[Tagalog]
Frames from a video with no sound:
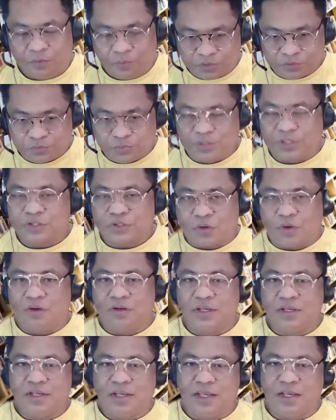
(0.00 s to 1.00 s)
What we're
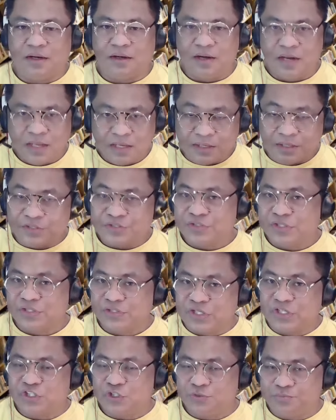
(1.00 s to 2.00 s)
talking here is the
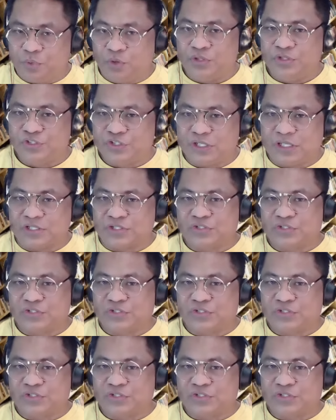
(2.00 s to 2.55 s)
6.6